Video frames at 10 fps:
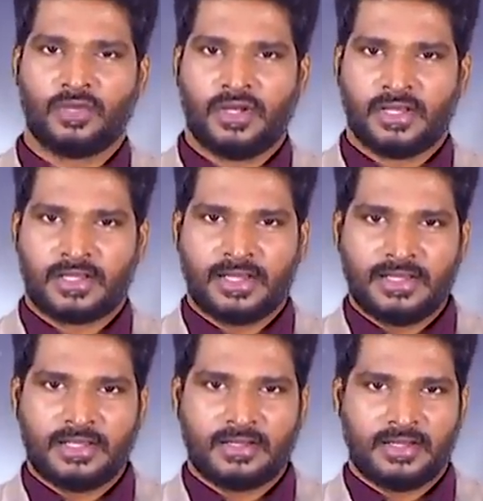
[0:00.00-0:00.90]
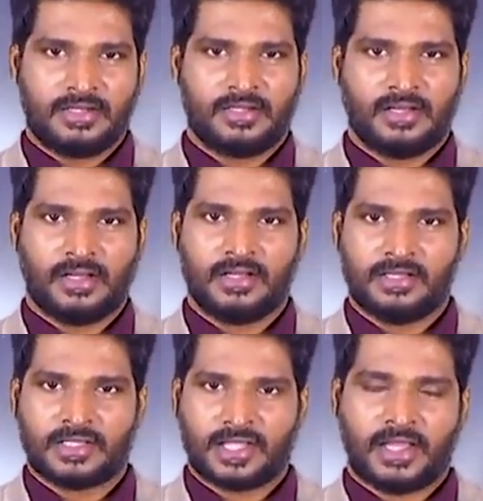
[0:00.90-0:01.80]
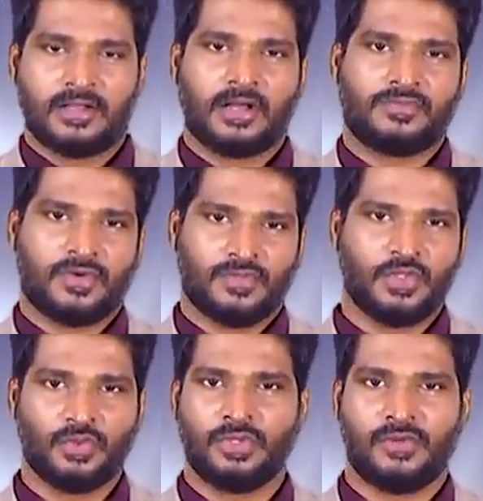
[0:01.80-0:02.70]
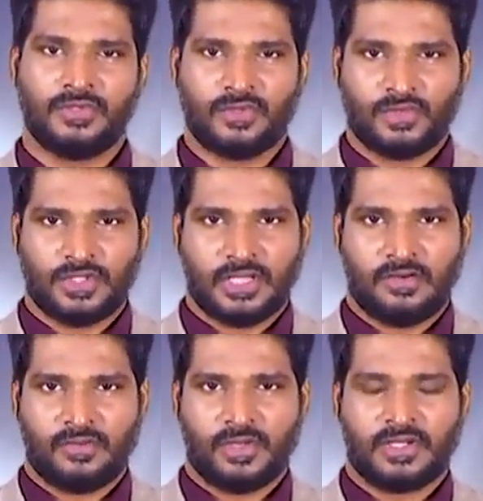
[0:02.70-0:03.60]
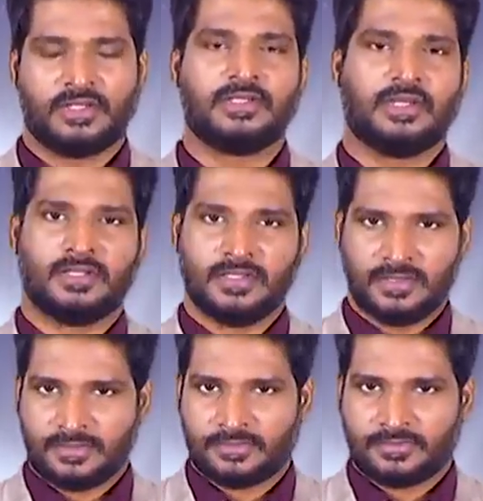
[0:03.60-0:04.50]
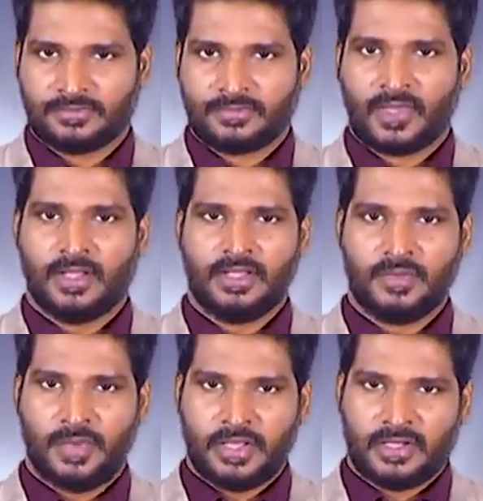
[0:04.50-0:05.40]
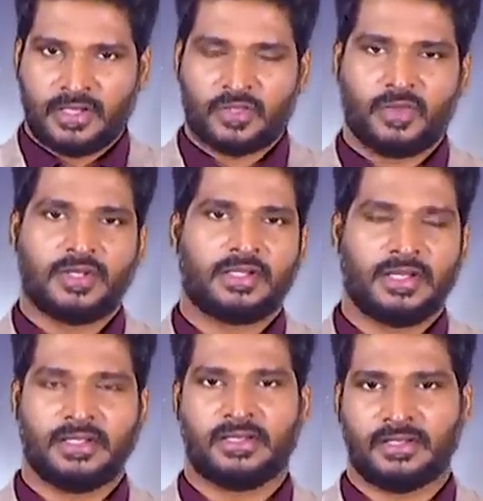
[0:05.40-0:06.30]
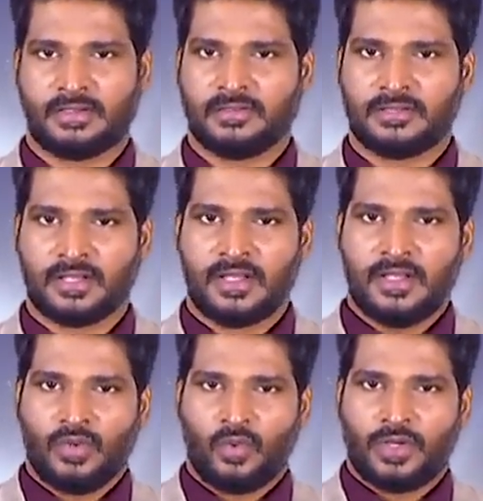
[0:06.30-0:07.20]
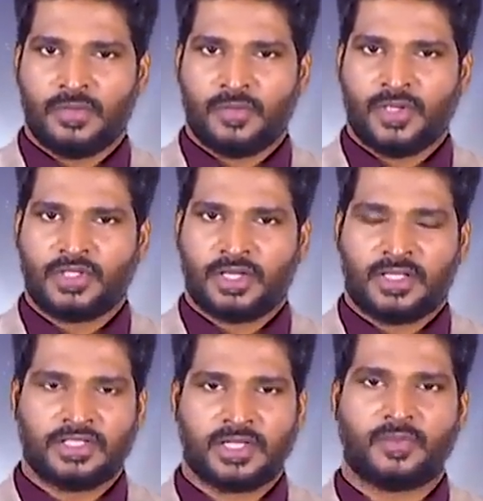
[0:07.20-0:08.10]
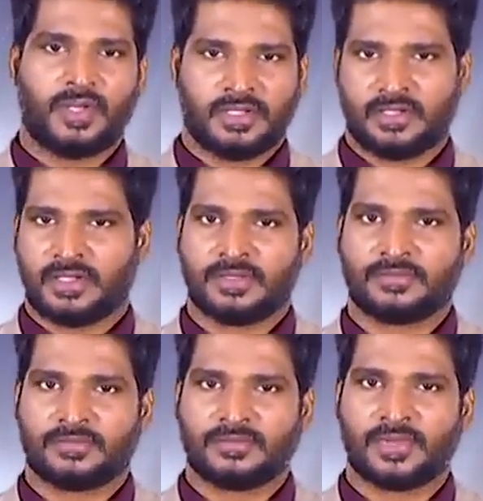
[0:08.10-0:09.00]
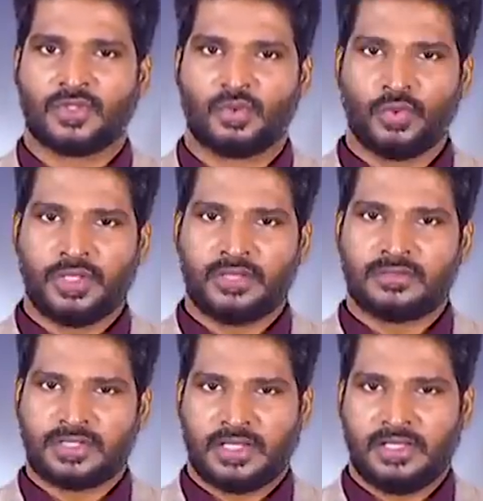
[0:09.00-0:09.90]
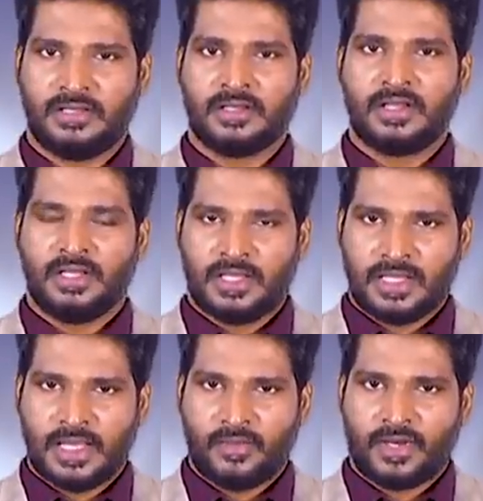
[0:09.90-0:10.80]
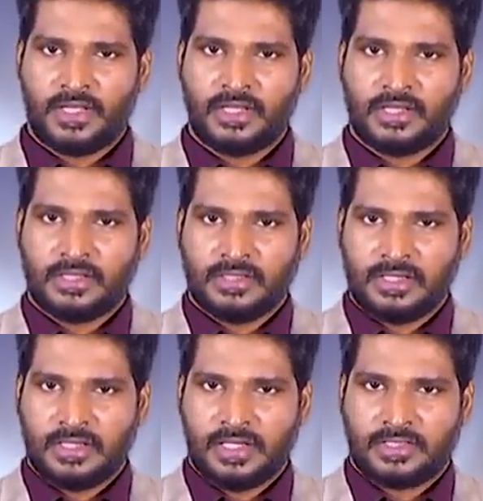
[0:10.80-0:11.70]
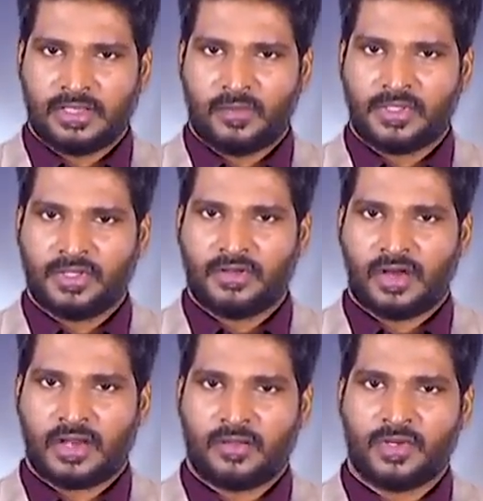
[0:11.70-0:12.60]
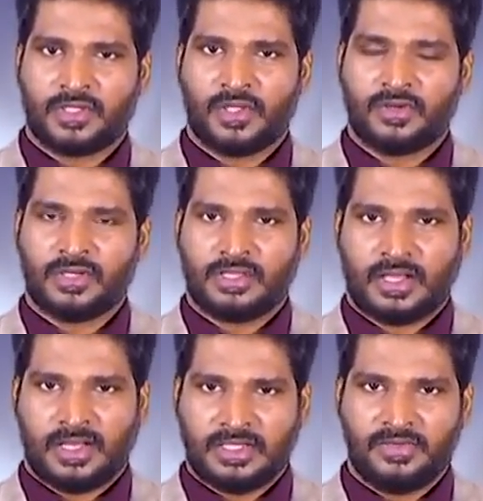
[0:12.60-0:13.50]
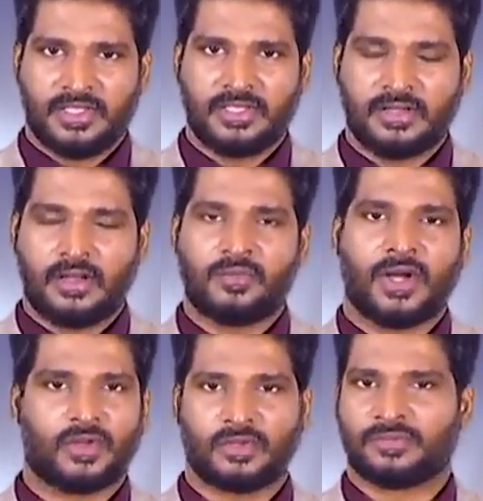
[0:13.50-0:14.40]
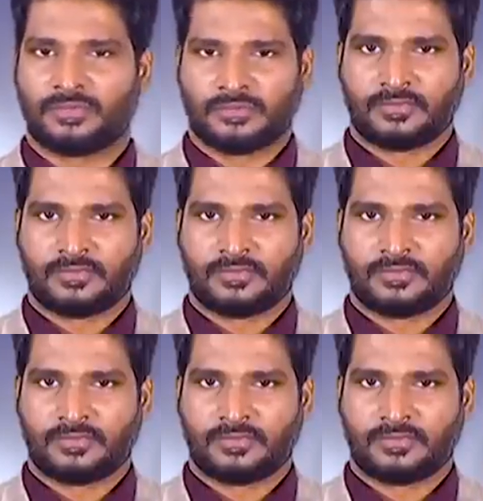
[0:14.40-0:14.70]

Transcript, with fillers: உங்களுடைய கரியர் ரிலேட்டடாக இந்த செகண்ட் ஆஃப் ஆஃப் ஜூனில் வந்து கொஞ்சம் கவனமாக இருக்கிறது நல்லது இது இப்படியே தான் நடக்குமான்னு கேட்டிங்கன்னா உங்களுடைய பேர்த் சார்ட்டை செக் பண்ணிக்கங்க சூரியன் சனி இதே மாதிரி அந்த எட்டாம் இடத்துலையும் ஆறாம் இடத்துலையும் அந்த கனெக்டிவிட்டி இருக்கான்னு பார்க்கணும்